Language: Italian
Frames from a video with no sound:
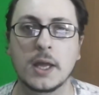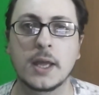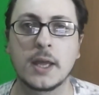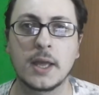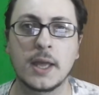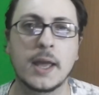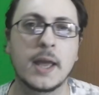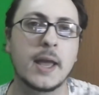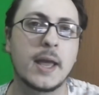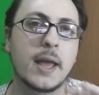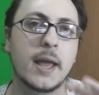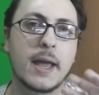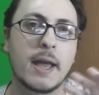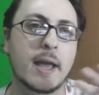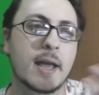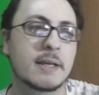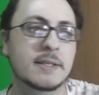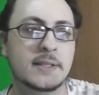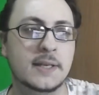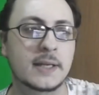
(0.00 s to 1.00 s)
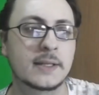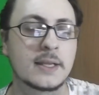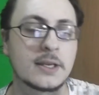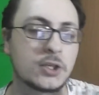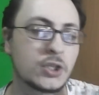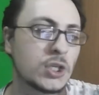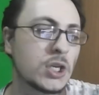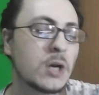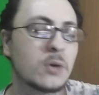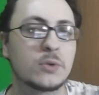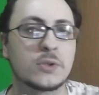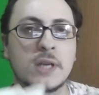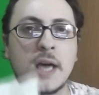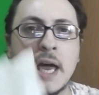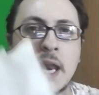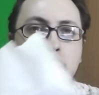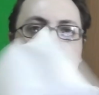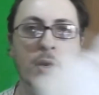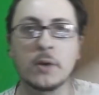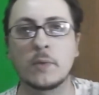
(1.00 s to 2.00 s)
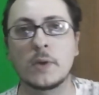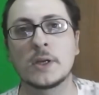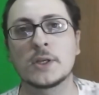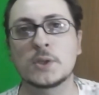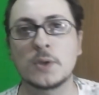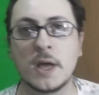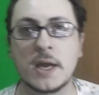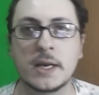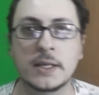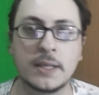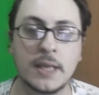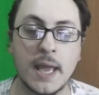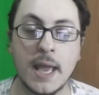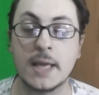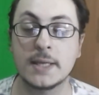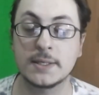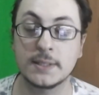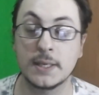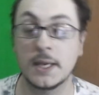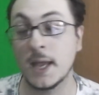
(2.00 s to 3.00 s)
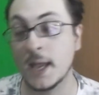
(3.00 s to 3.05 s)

che strategia usare per questo RTS.